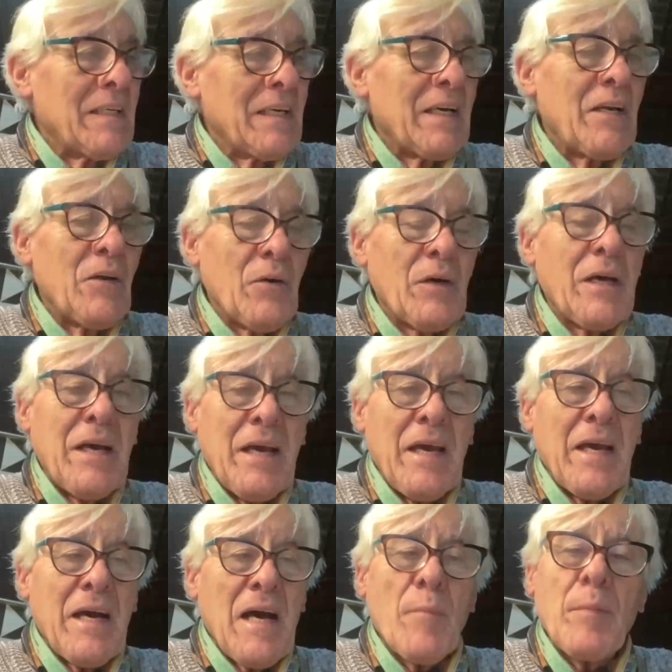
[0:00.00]
creo
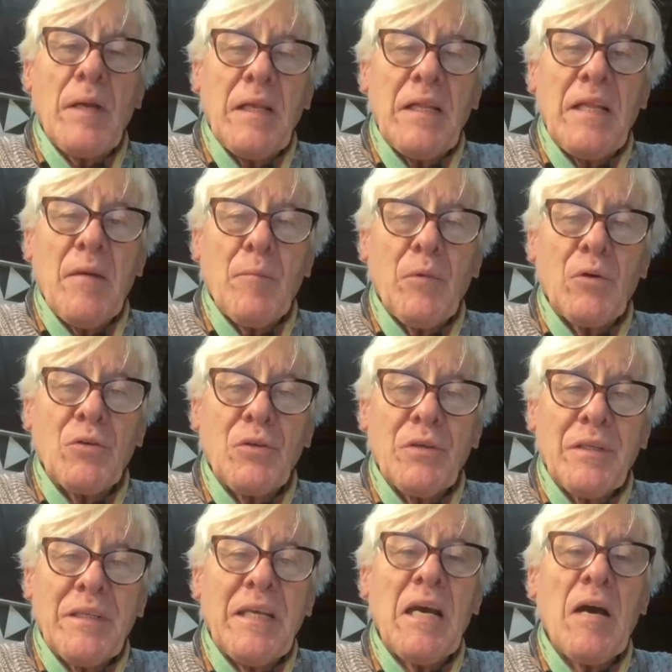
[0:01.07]
que aprendemos,
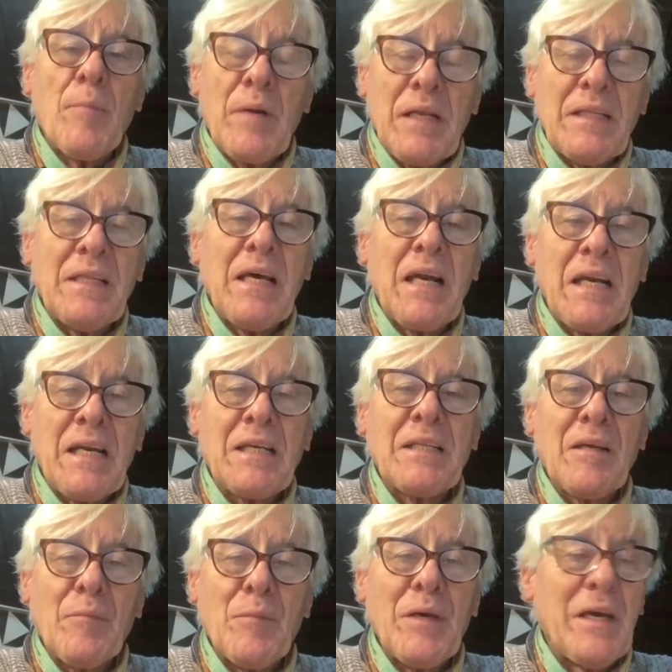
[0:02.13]
de aprenderlas
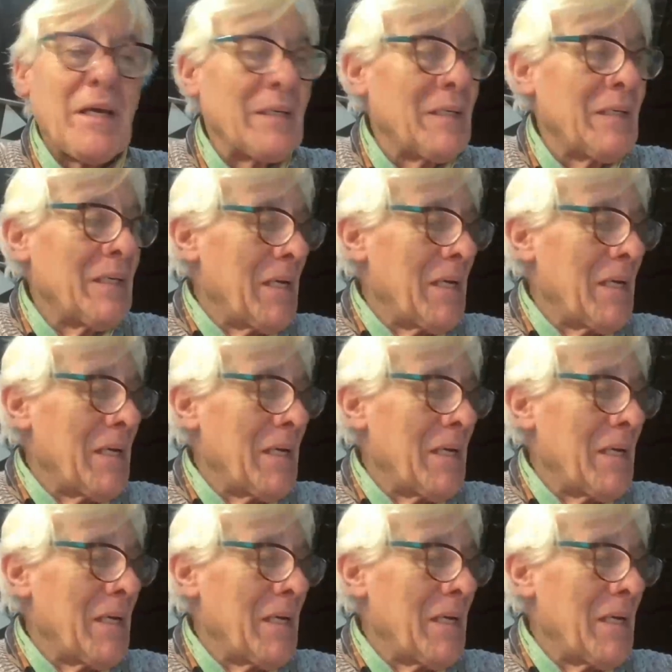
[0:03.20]
también.